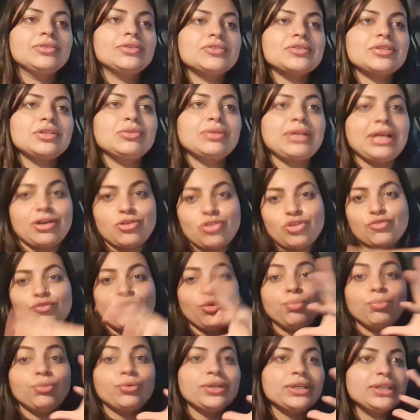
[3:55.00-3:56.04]
Nosso carro a gente
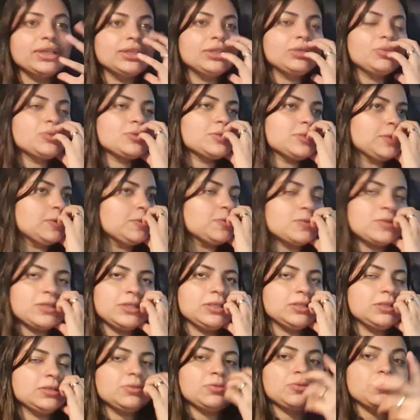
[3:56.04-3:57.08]
ficou por anos, anos
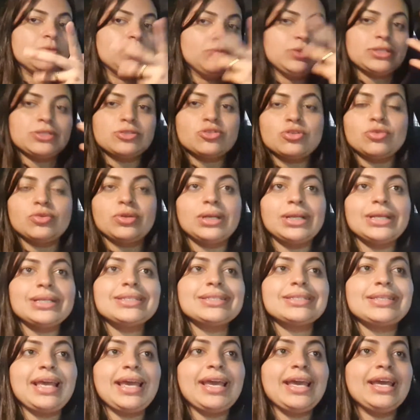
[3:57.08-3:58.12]
e anos. O Lucas tirou
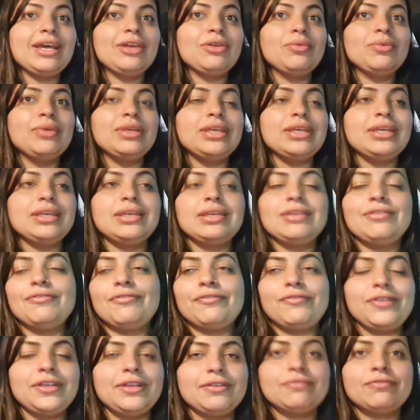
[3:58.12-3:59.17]
lá zero e,
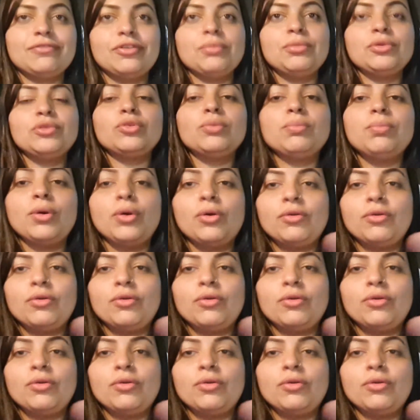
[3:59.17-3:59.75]
enfim, foi muito